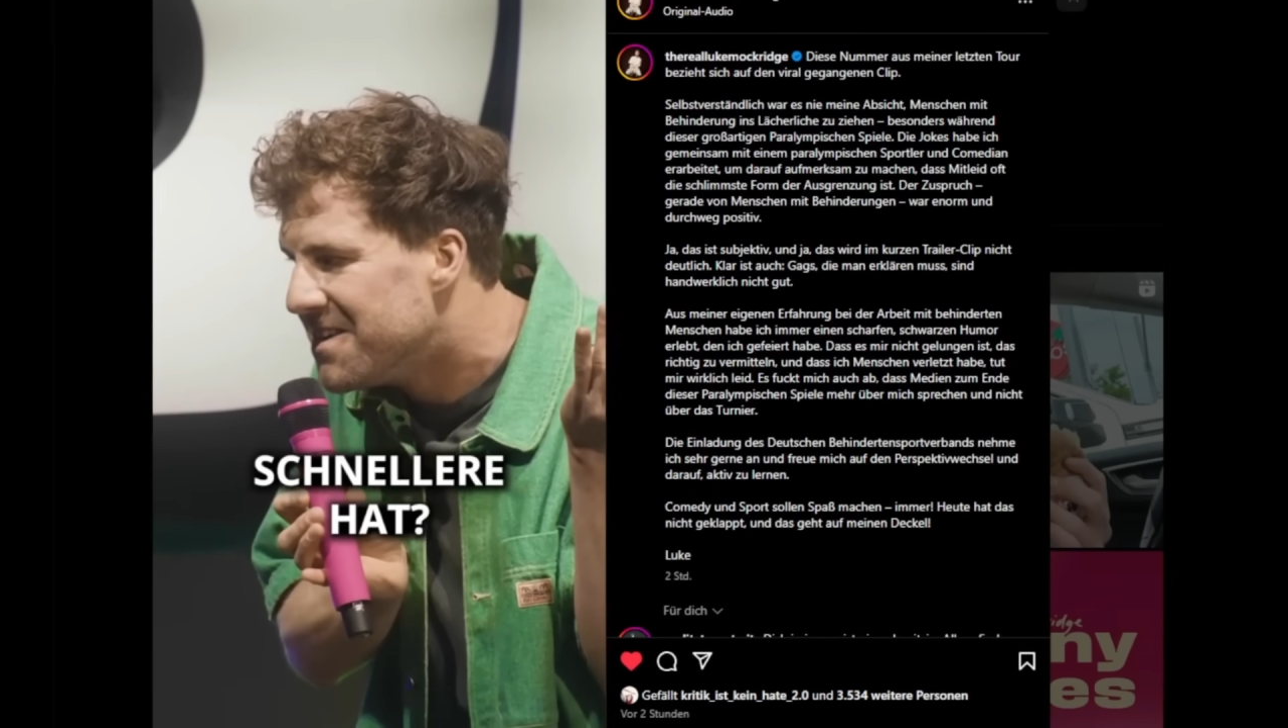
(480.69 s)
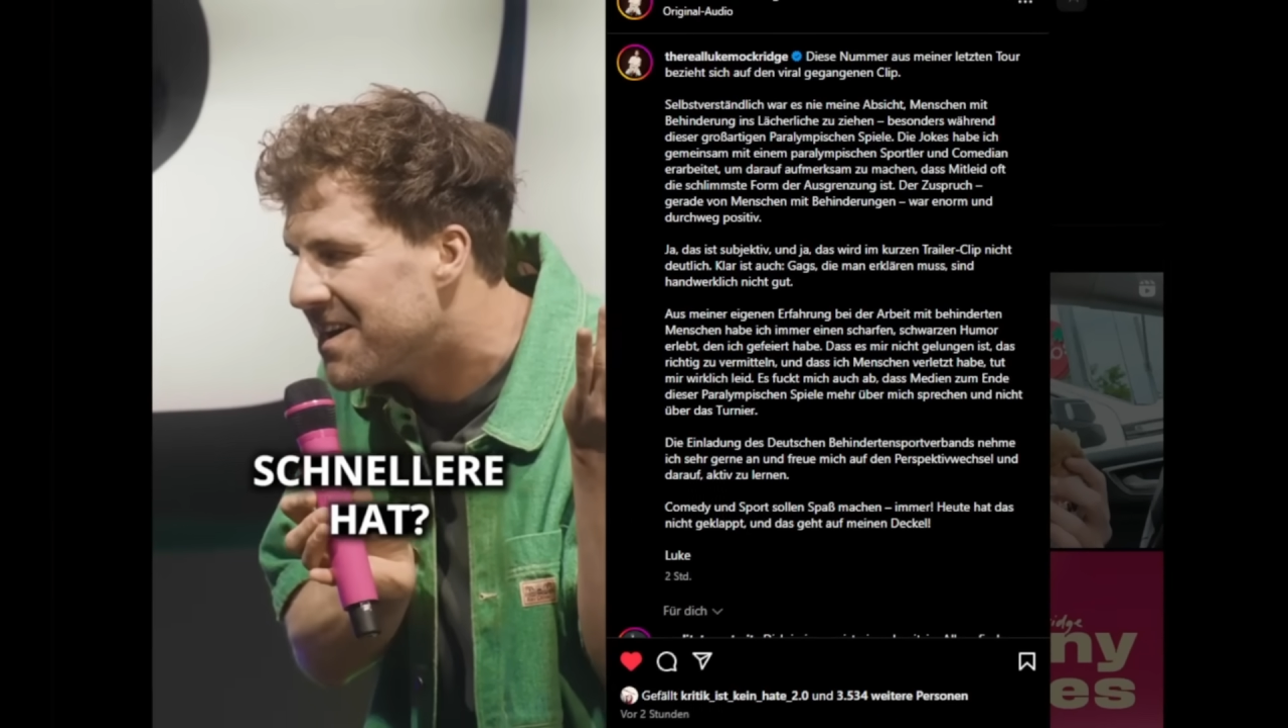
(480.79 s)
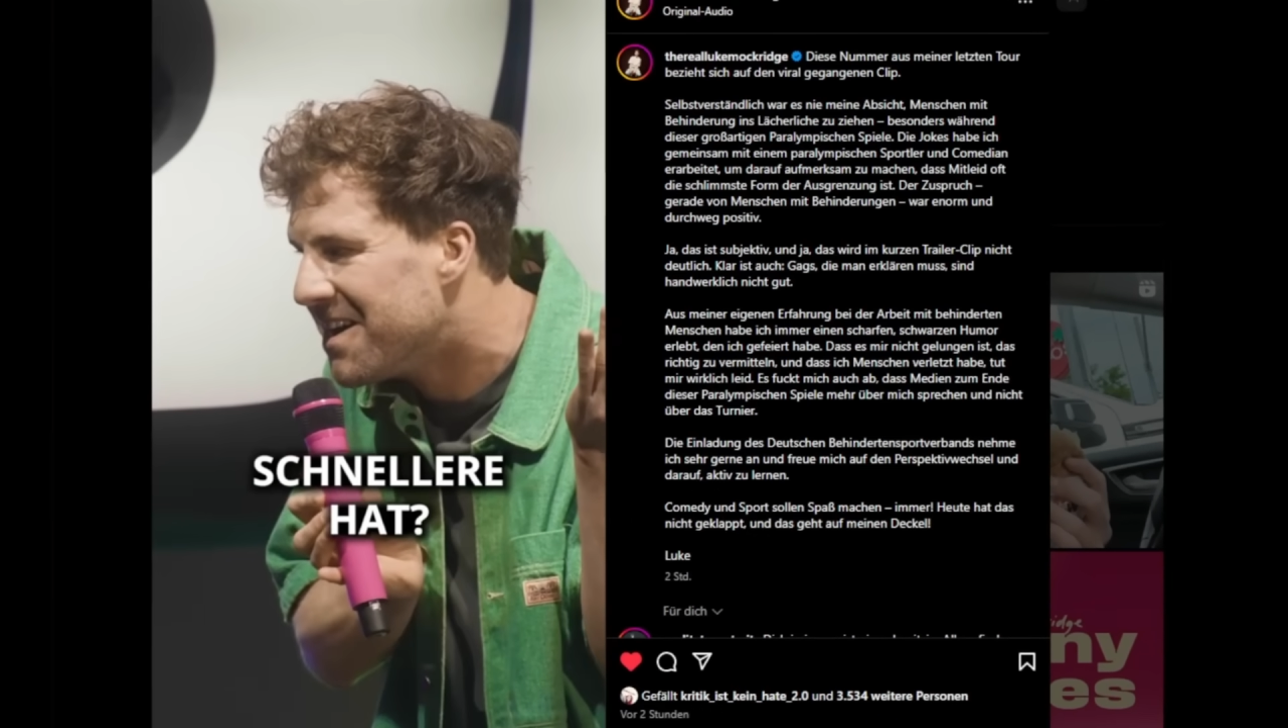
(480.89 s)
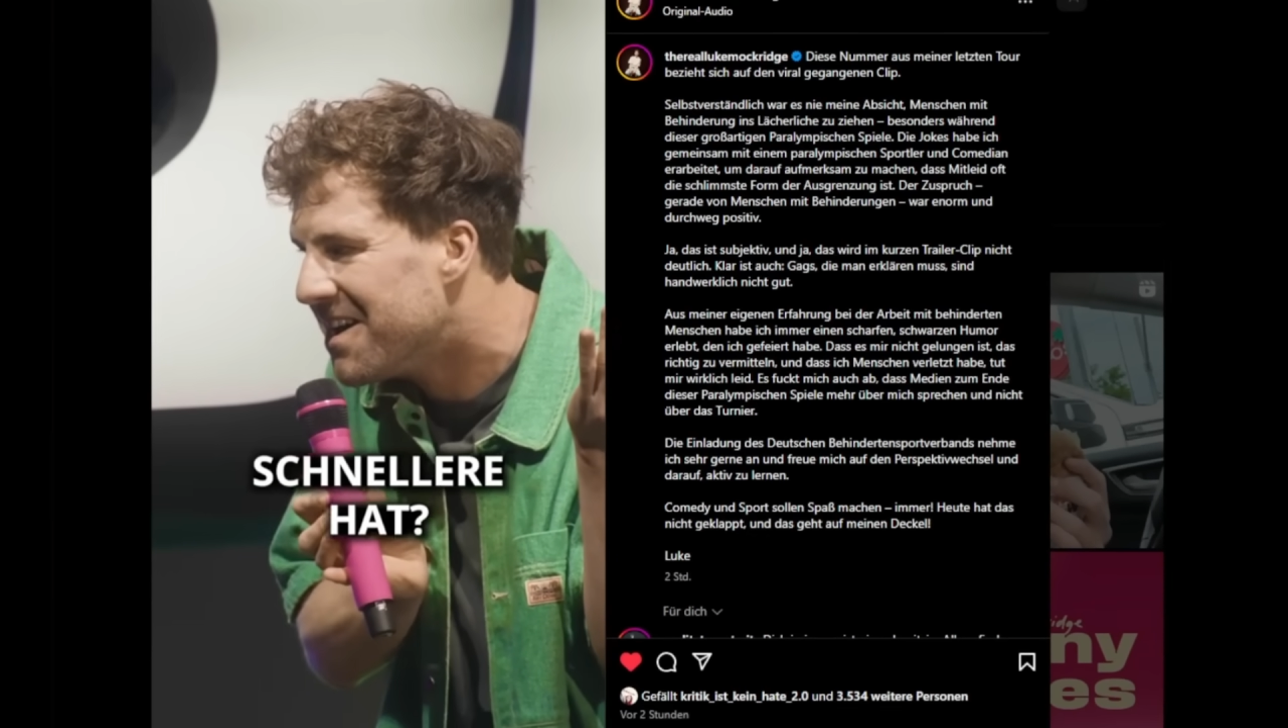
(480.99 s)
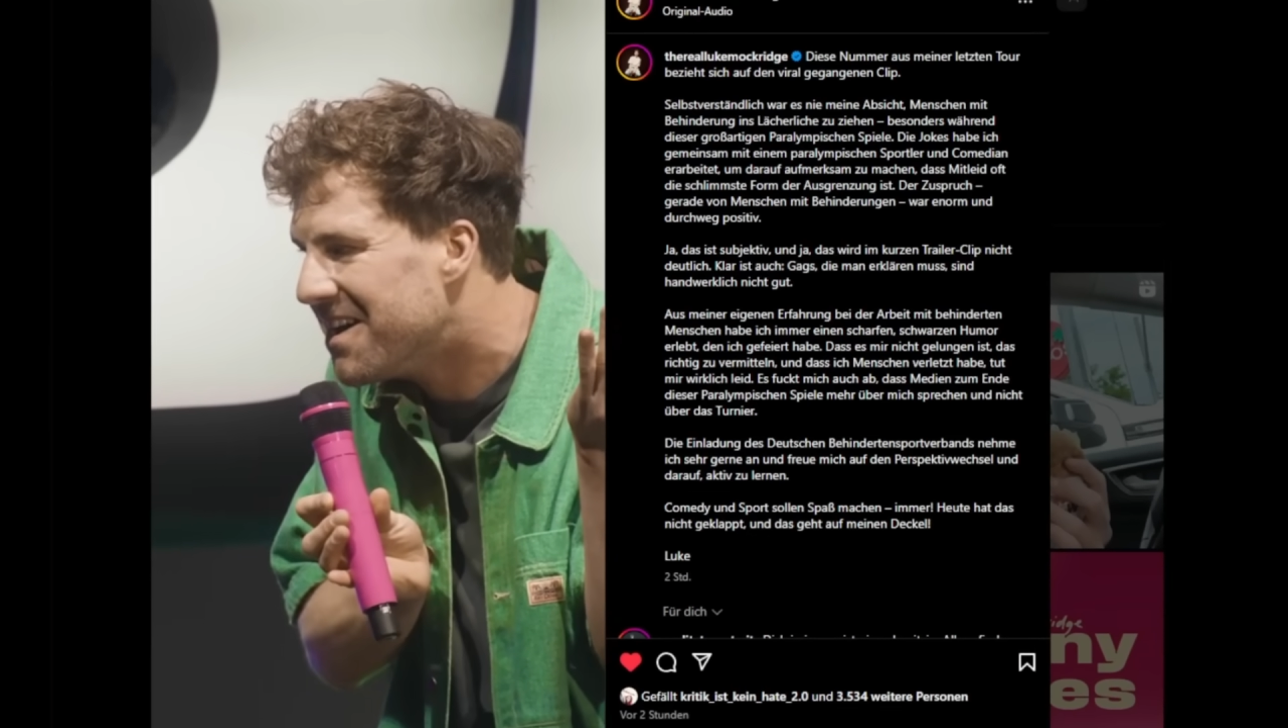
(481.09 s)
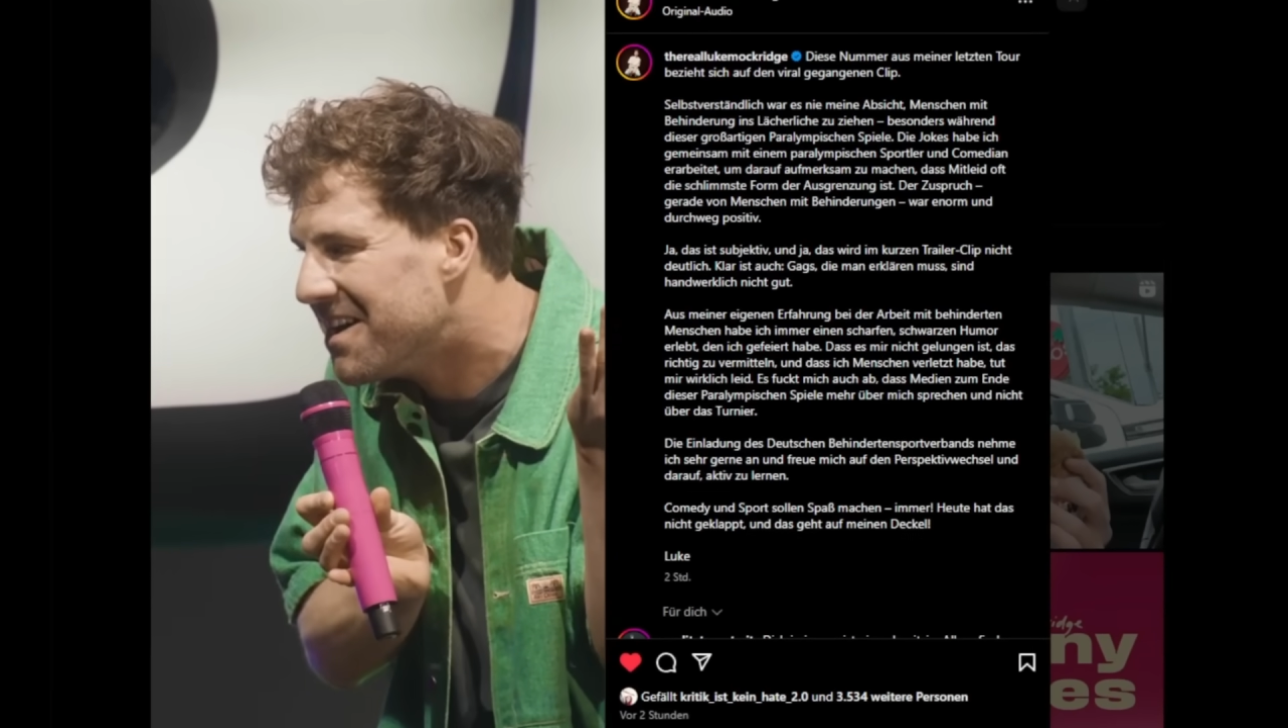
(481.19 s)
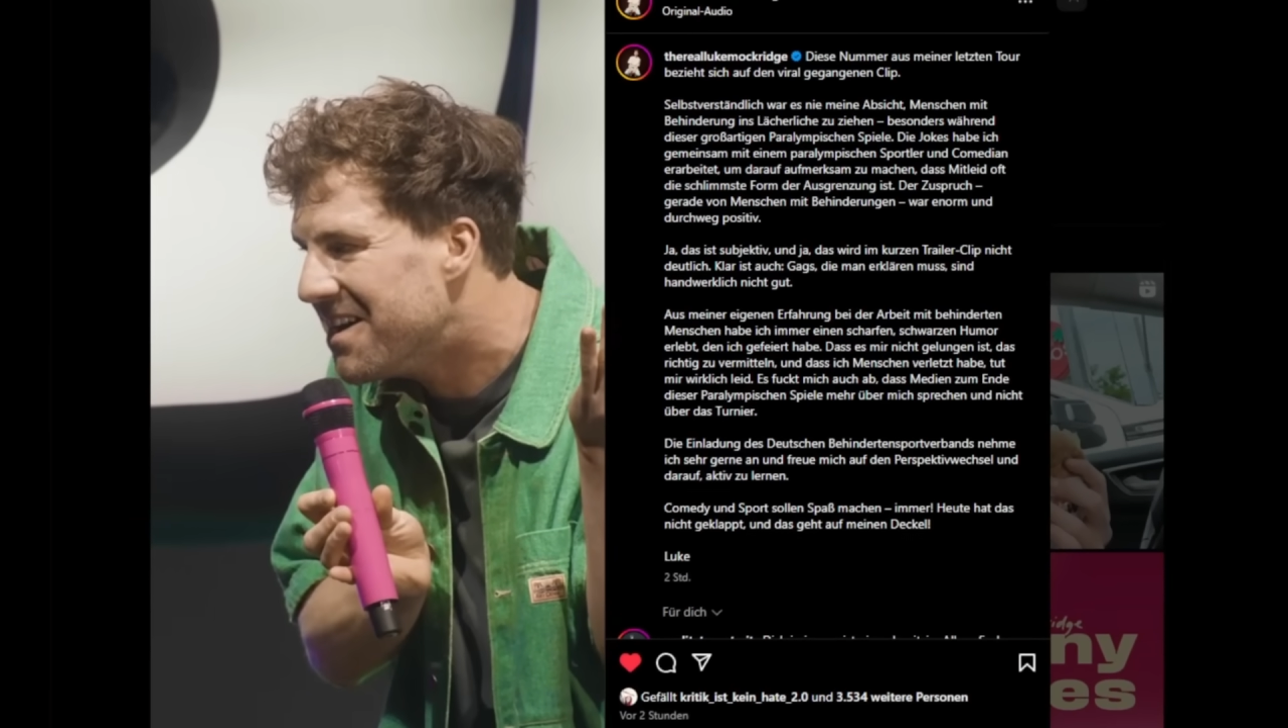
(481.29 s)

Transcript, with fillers: Menschen mit